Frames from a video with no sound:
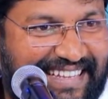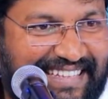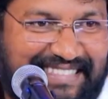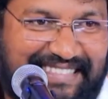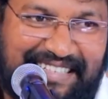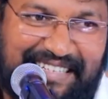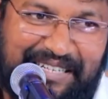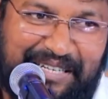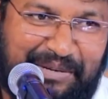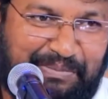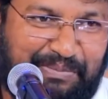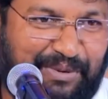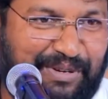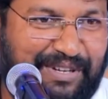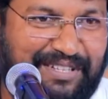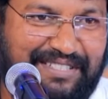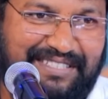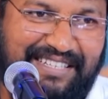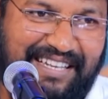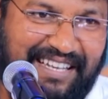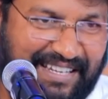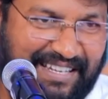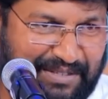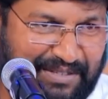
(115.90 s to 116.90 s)
ఆ చిన్నప్పటి
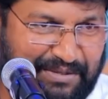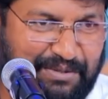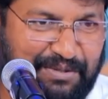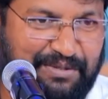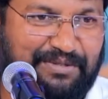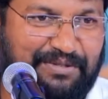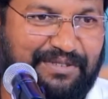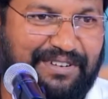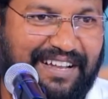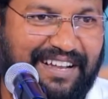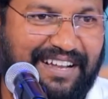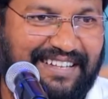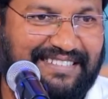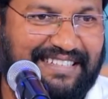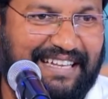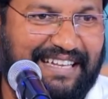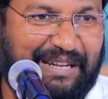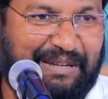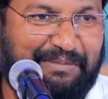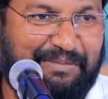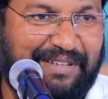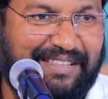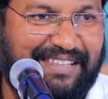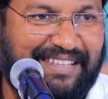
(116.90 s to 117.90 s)
నుంచి ఇవన్నీ చూసి ఉన్నాక
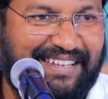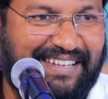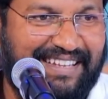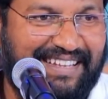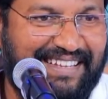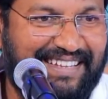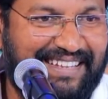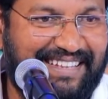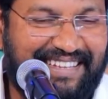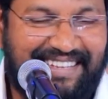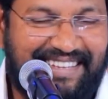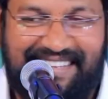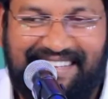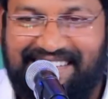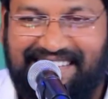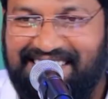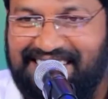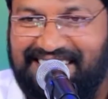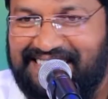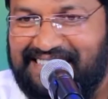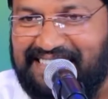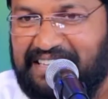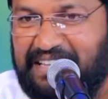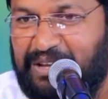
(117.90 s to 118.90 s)
చాలామందిని
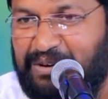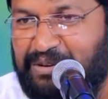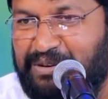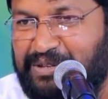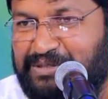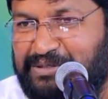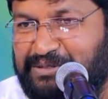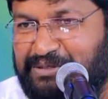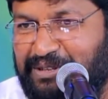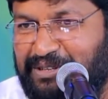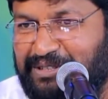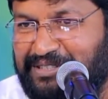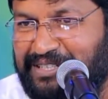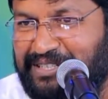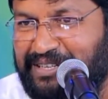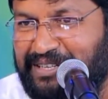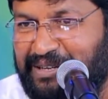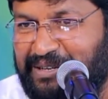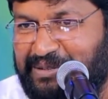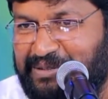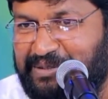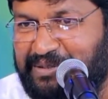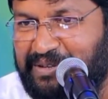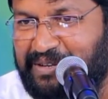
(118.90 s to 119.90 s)
దేవునికి స్తోత్రం
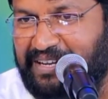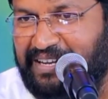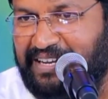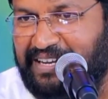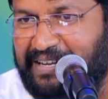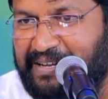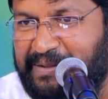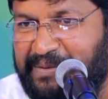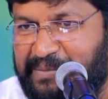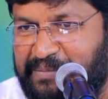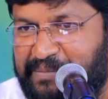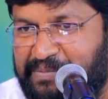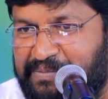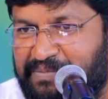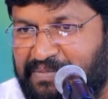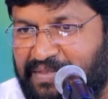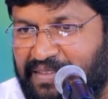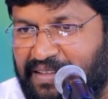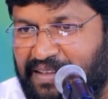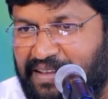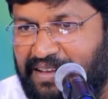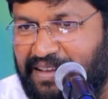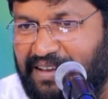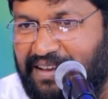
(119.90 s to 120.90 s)
కలుగునుగా
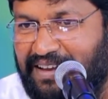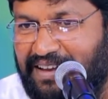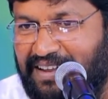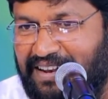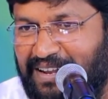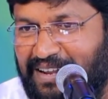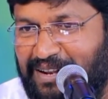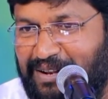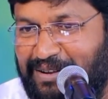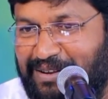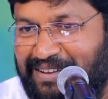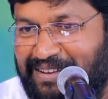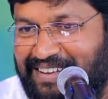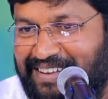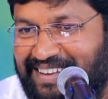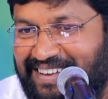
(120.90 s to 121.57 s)
అల్లెలు